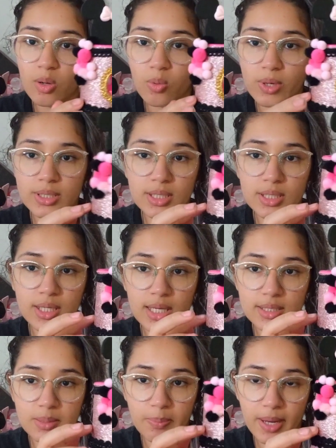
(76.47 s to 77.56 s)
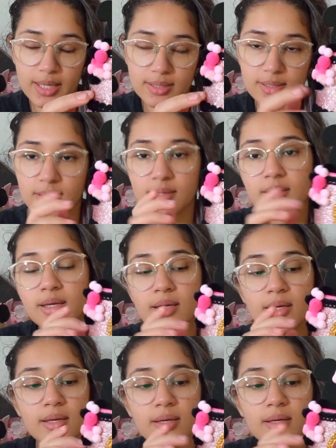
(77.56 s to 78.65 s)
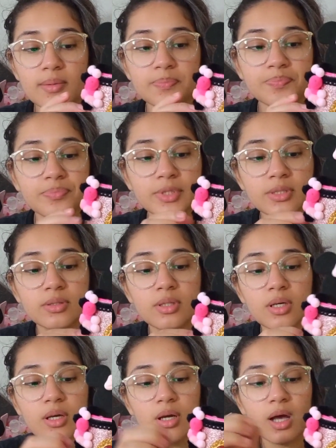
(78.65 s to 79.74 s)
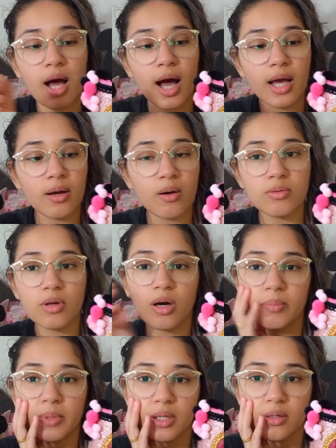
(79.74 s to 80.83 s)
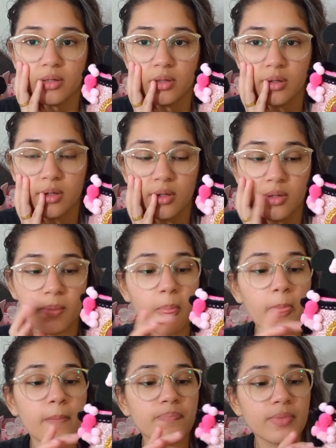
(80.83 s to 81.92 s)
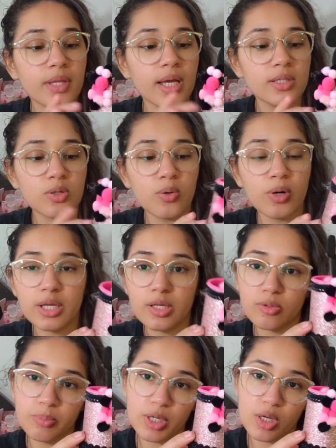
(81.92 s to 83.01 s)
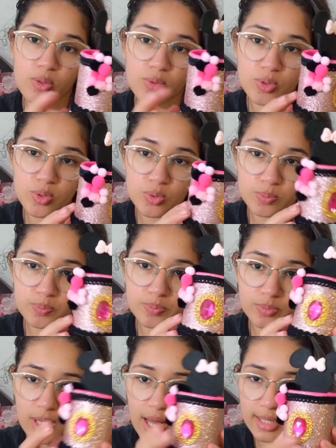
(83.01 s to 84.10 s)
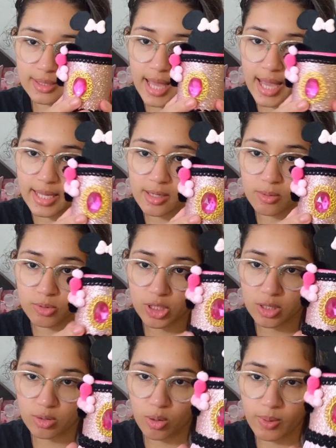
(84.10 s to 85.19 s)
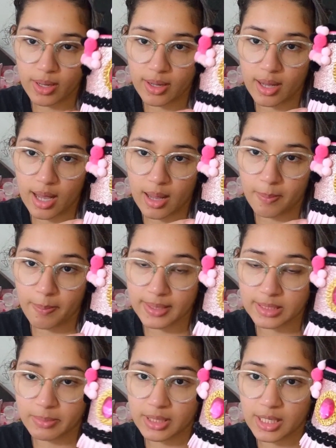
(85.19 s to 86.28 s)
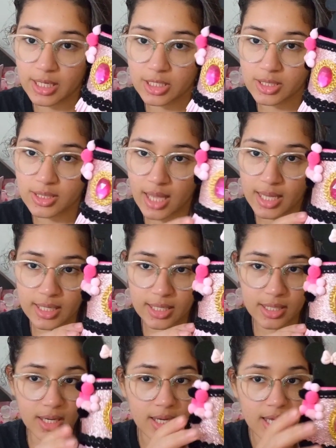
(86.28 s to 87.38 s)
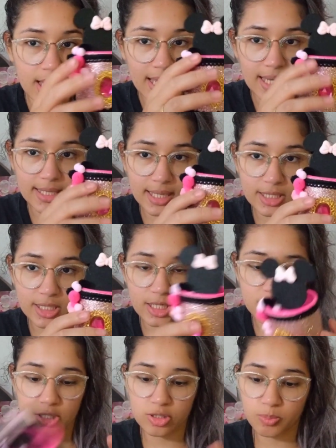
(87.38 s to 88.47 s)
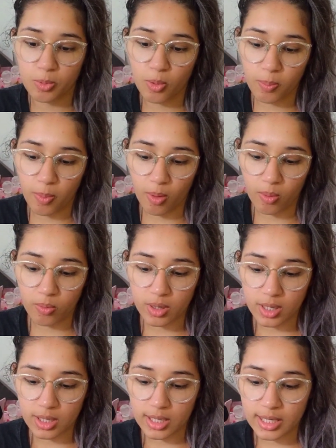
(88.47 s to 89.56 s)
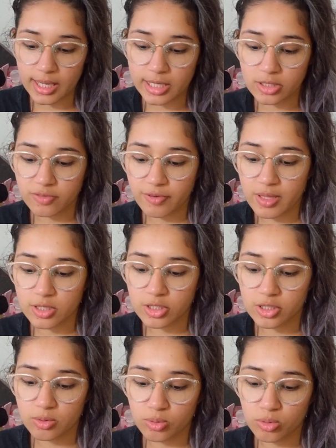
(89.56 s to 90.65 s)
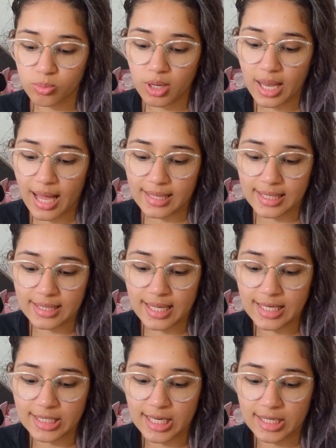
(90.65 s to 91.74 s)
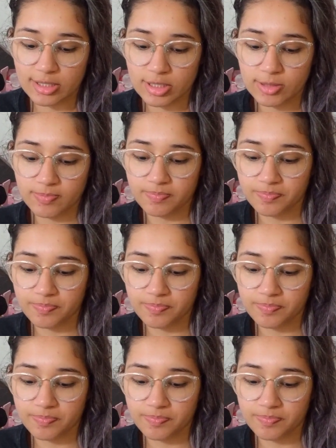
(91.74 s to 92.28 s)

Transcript: Com esse, esse, esse... Ai, qual o nome? Esse corino brilhoso a tag com o a a, a passamanaria de sainha e essa cascatinha de pompom e a gente fez estilo tubolata, tá, gente?